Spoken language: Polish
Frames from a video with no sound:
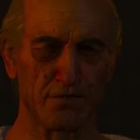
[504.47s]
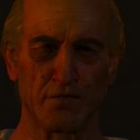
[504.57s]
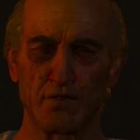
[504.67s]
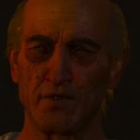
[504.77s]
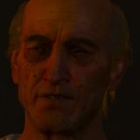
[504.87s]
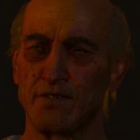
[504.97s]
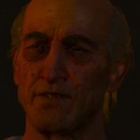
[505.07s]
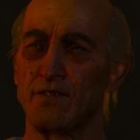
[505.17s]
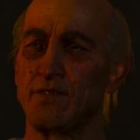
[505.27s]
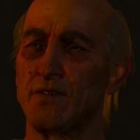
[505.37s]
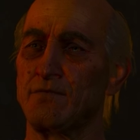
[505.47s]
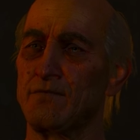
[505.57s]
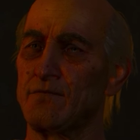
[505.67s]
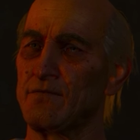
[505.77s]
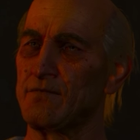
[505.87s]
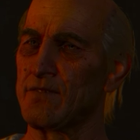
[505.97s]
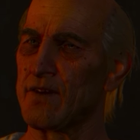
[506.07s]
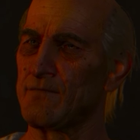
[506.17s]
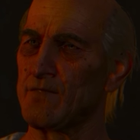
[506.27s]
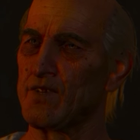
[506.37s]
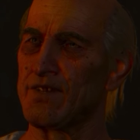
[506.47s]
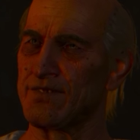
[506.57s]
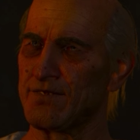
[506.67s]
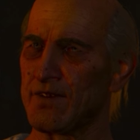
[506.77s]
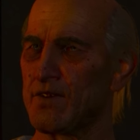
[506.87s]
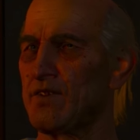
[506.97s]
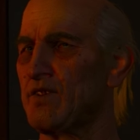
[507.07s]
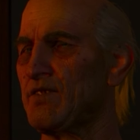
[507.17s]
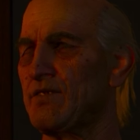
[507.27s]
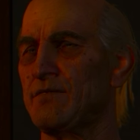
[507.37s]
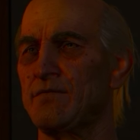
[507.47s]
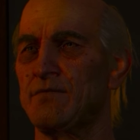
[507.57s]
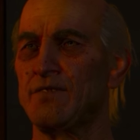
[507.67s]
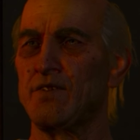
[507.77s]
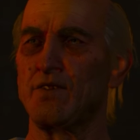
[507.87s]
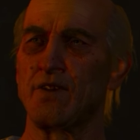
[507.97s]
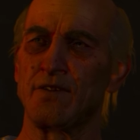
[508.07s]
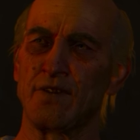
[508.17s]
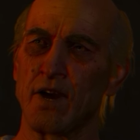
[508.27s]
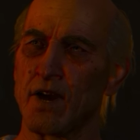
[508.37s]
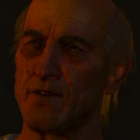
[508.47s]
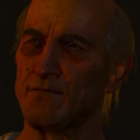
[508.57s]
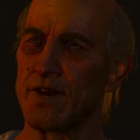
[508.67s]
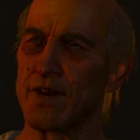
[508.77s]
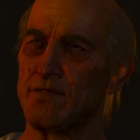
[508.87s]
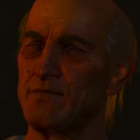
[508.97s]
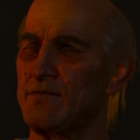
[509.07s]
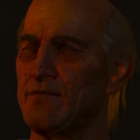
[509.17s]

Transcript: Słuchaj, a może się jakoś dogadamy?